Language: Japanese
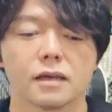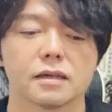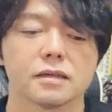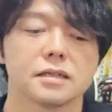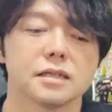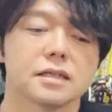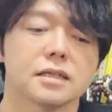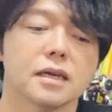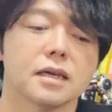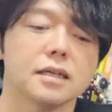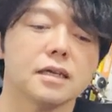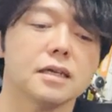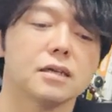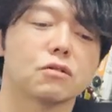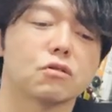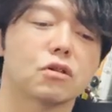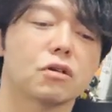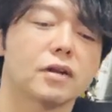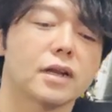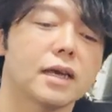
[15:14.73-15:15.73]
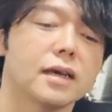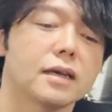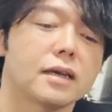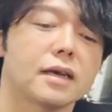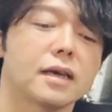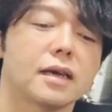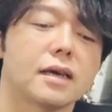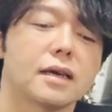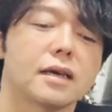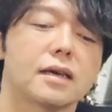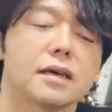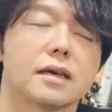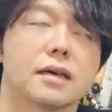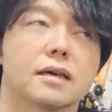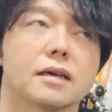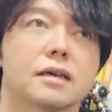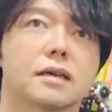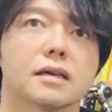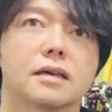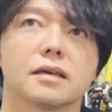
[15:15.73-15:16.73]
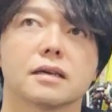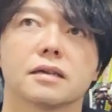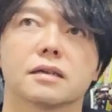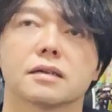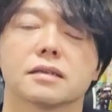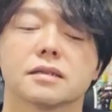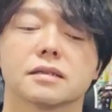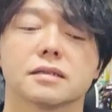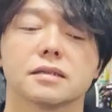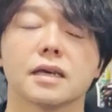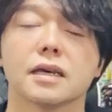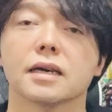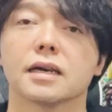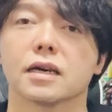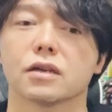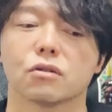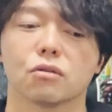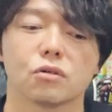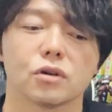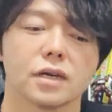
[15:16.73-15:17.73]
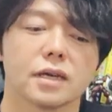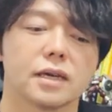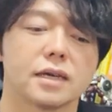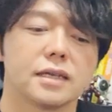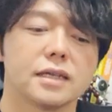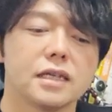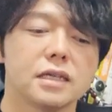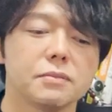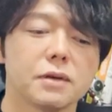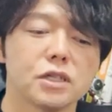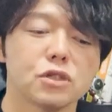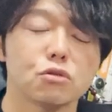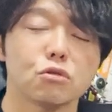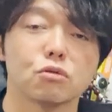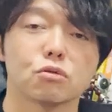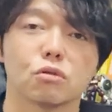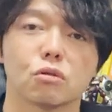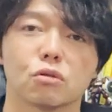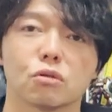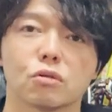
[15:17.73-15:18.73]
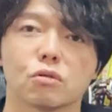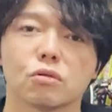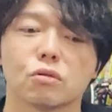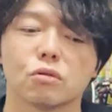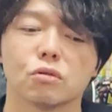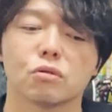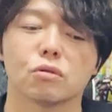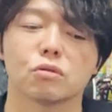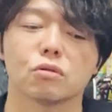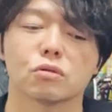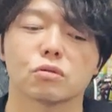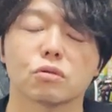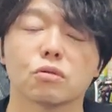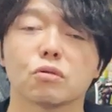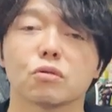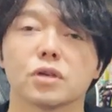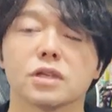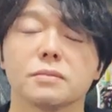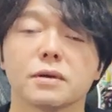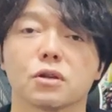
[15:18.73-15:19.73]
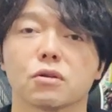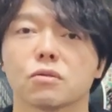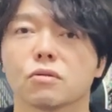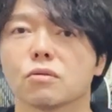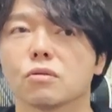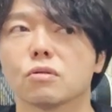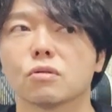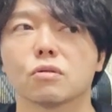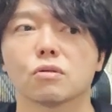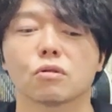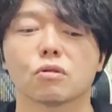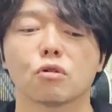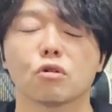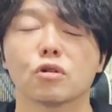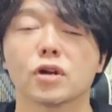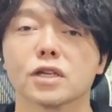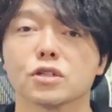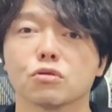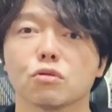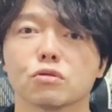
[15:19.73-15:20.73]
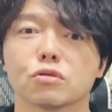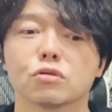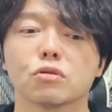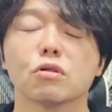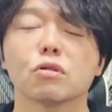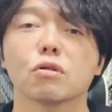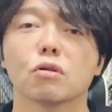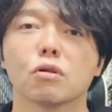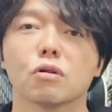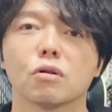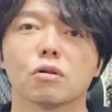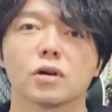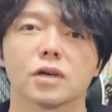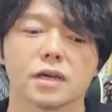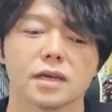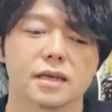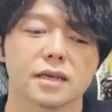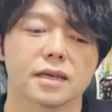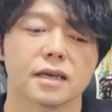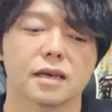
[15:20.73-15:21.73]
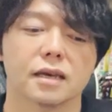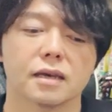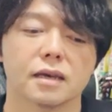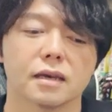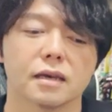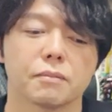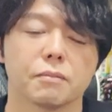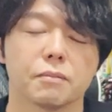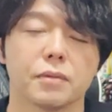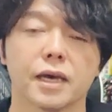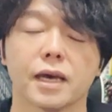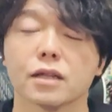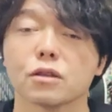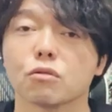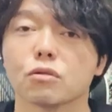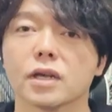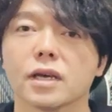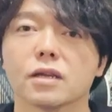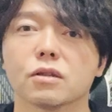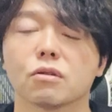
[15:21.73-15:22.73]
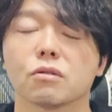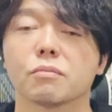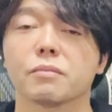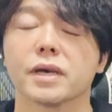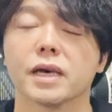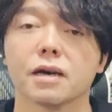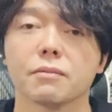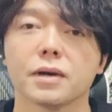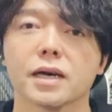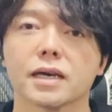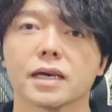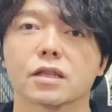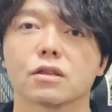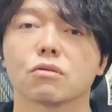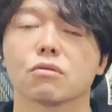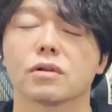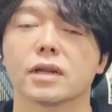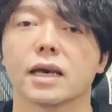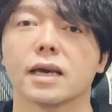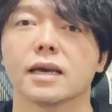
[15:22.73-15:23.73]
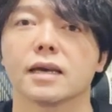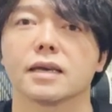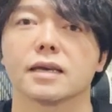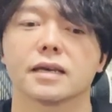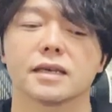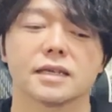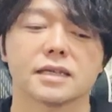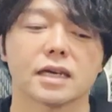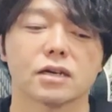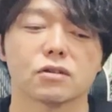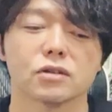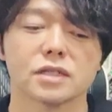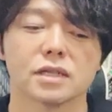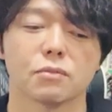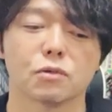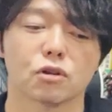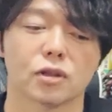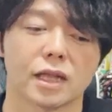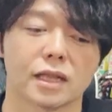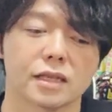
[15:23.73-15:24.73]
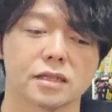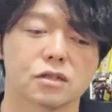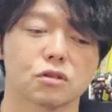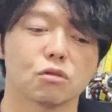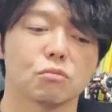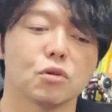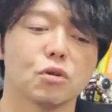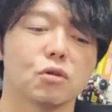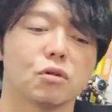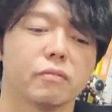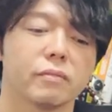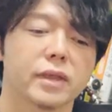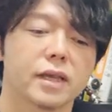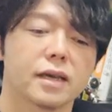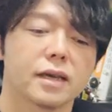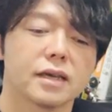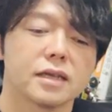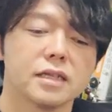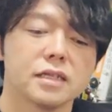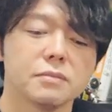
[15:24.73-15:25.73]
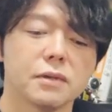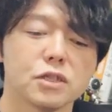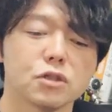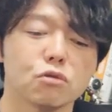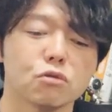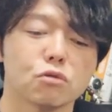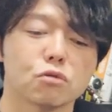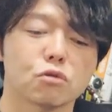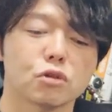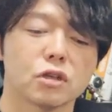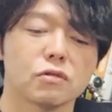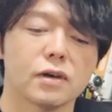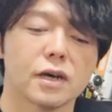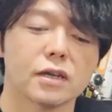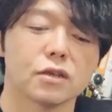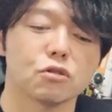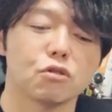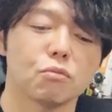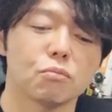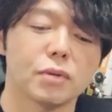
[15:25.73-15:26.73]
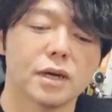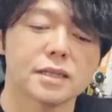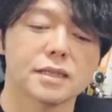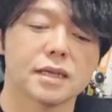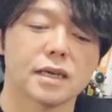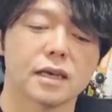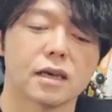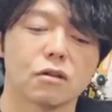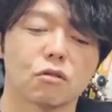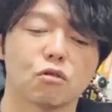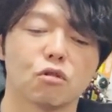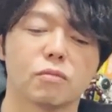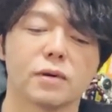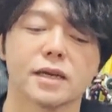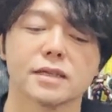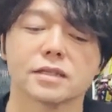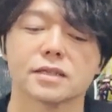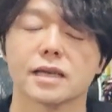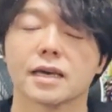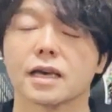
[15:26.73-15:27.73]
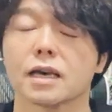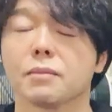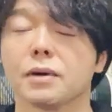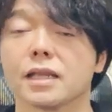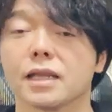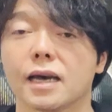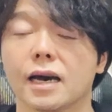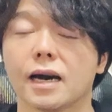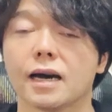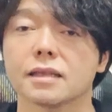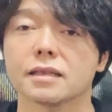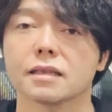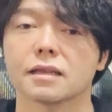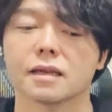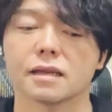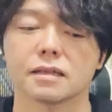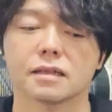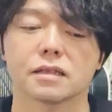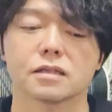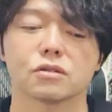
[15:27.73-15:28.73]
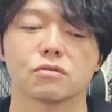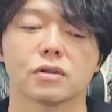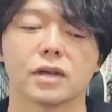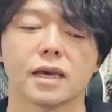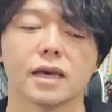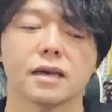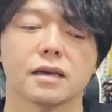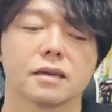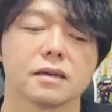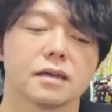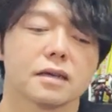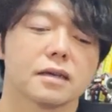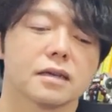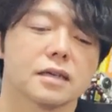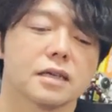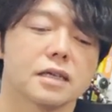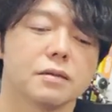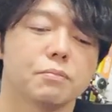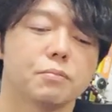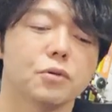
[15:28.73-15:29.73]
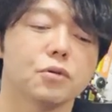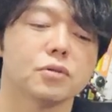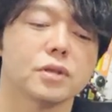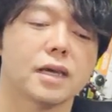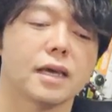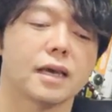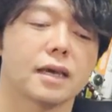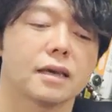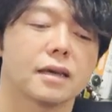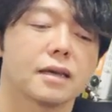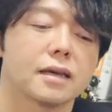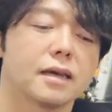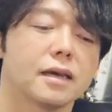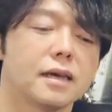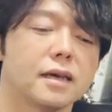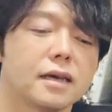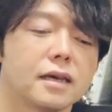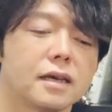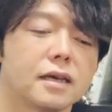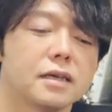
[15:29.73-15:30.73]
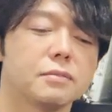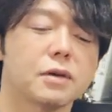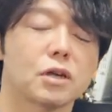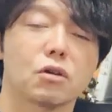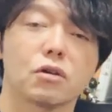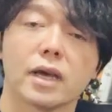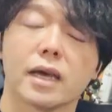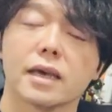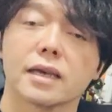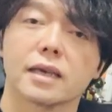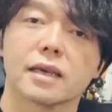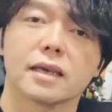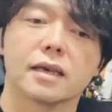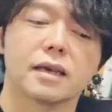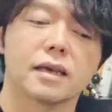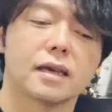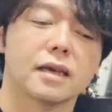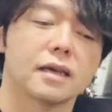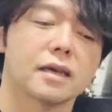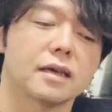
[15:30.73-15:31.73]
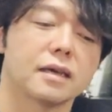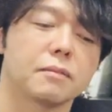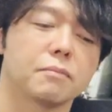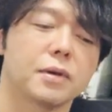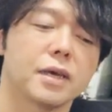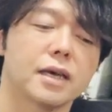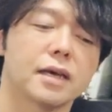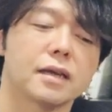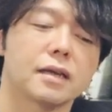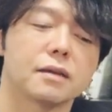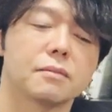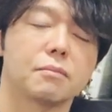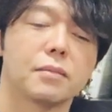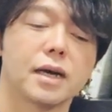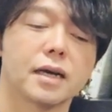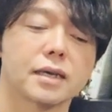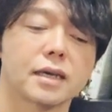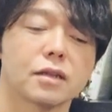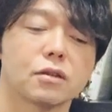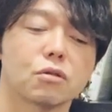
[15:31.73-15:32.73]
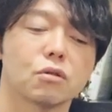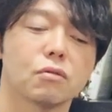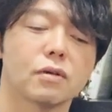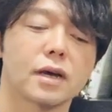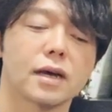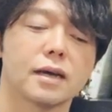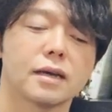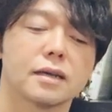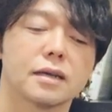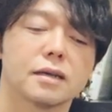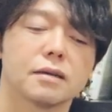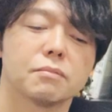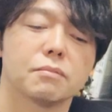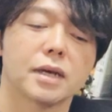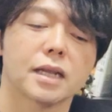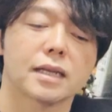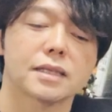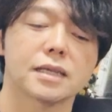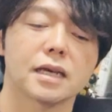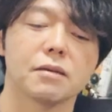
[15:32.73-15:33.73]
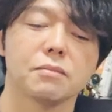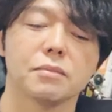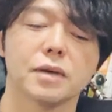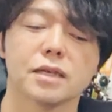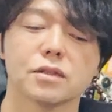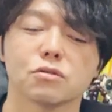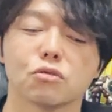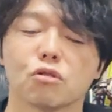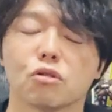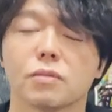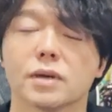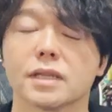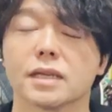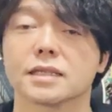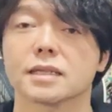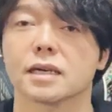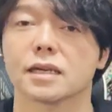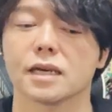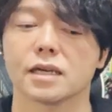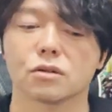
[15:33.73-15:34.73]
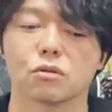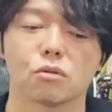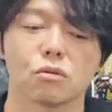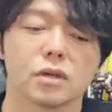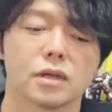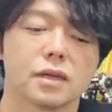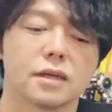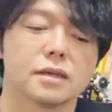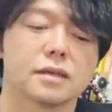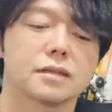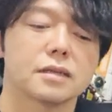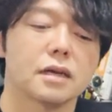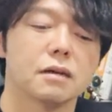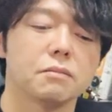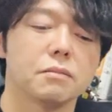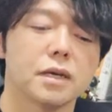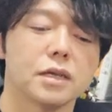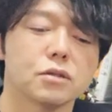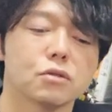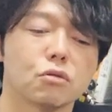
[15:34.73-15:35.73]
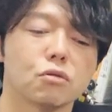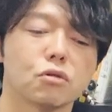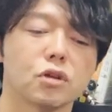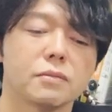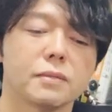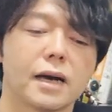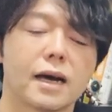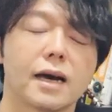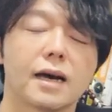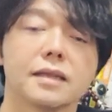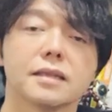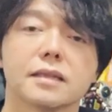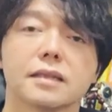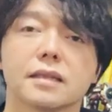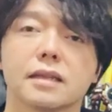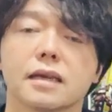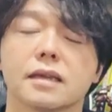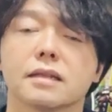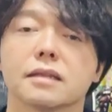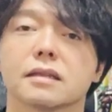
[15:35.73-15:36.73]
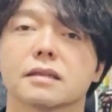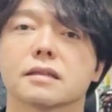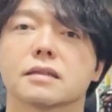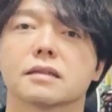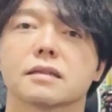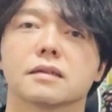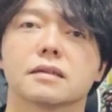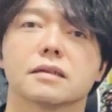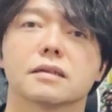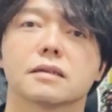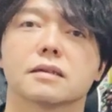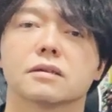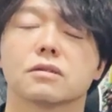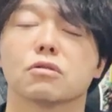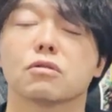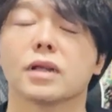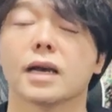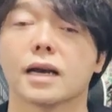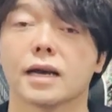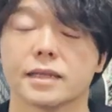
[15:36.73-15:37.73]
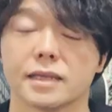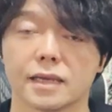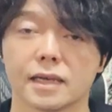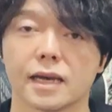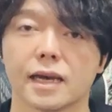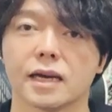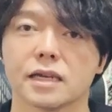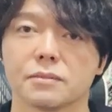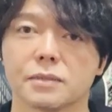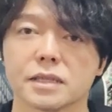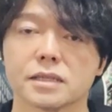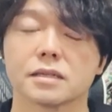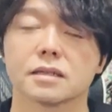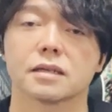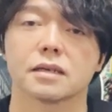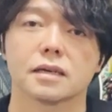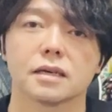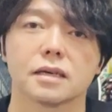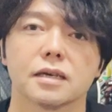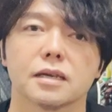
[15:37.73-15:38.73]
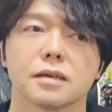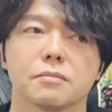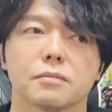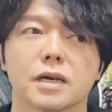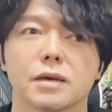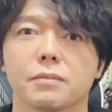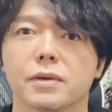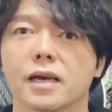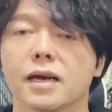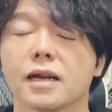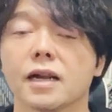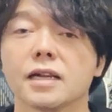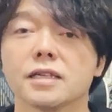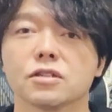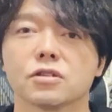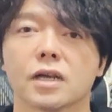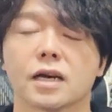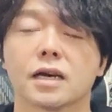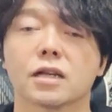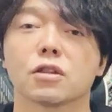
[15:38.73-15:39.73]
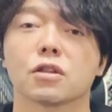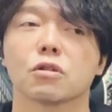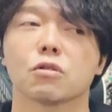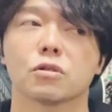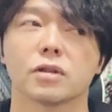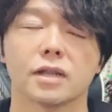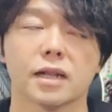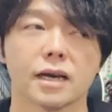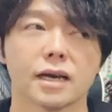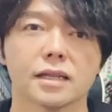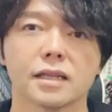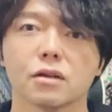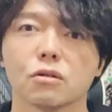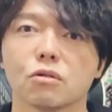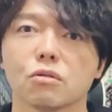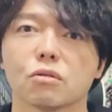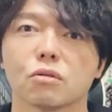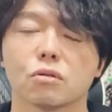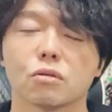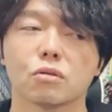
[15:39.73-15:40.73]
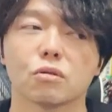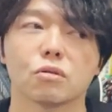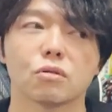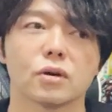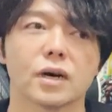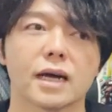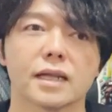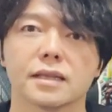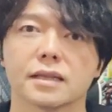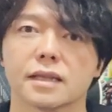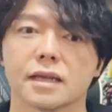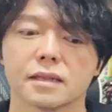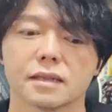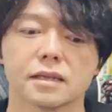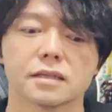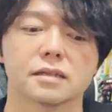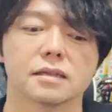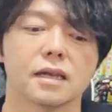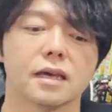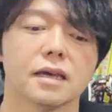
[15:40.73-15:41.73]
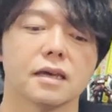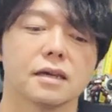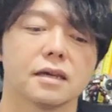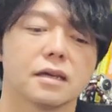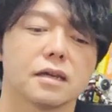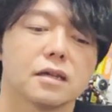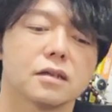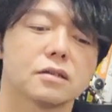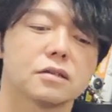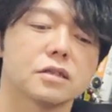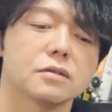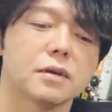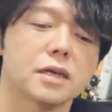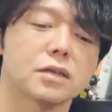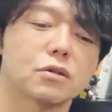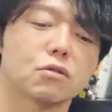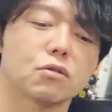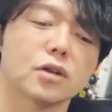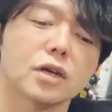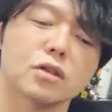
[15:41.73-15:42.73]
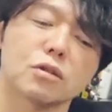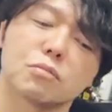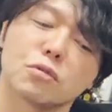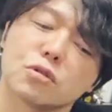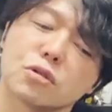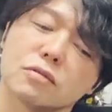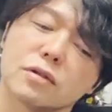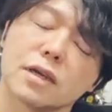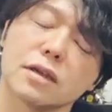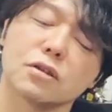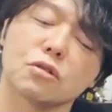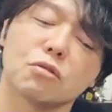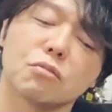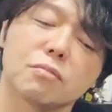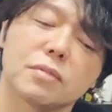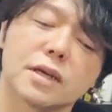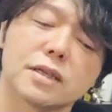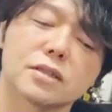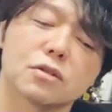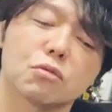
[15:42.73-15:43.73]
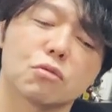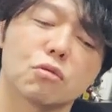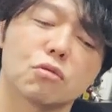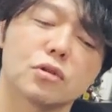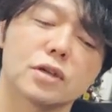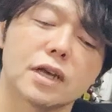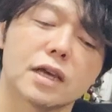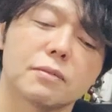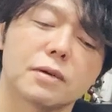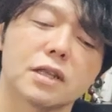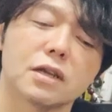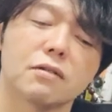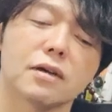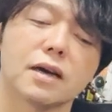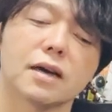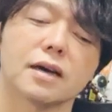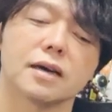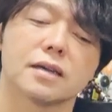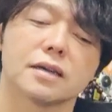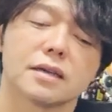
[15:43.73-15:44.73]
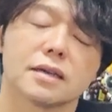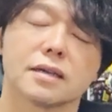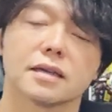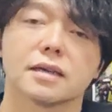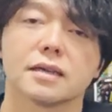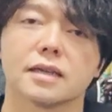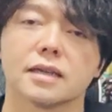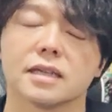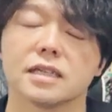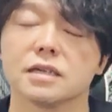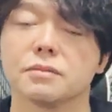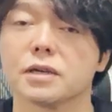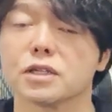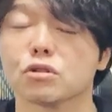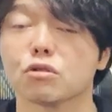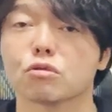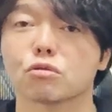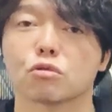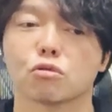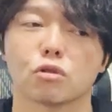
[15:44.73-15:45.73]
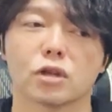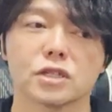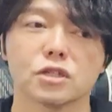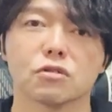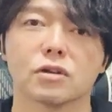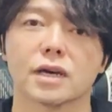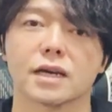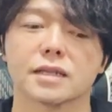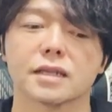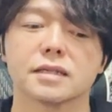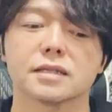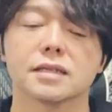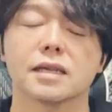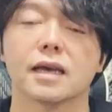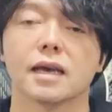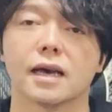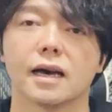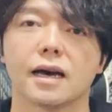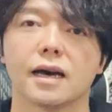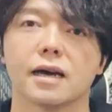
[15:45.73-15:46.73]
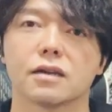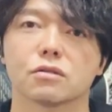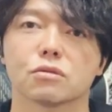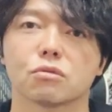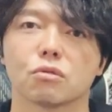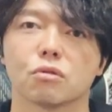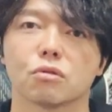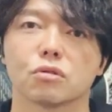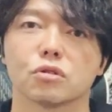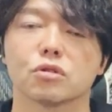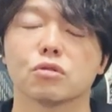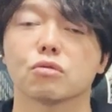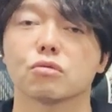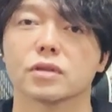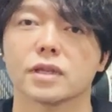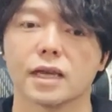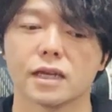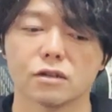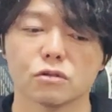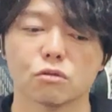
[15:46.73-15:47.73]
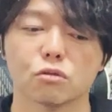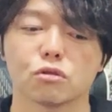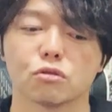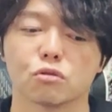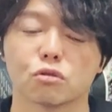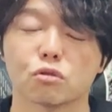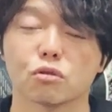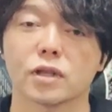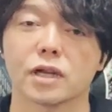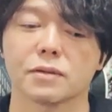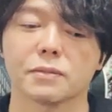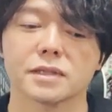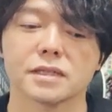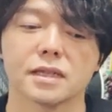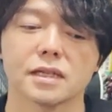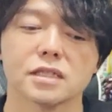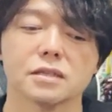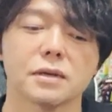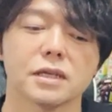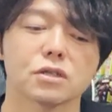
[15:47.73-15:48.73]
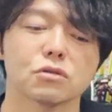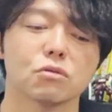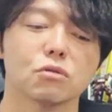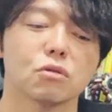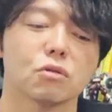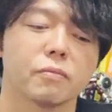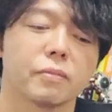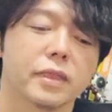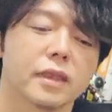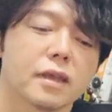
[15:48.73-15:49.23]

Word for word: 実際にこれはね、えー、前回のリーマンショックのと今のコーナショック後のベアトレード、ベアマーケットをね、比較したものなんですけども、リーマンショックの時は4番下げ、5番下げまであったんですよね。一方で、えー、今のね、えー、ベアマーケットはまだ3番底までしかないと。3番底の今反転の中にあります。まあ、ベアラリーの中での中での反転ですね。つまりこの後僕が4番総合ぐらいまではリーマンショックと同じような形であると呼んでいるということになりますね。つまりその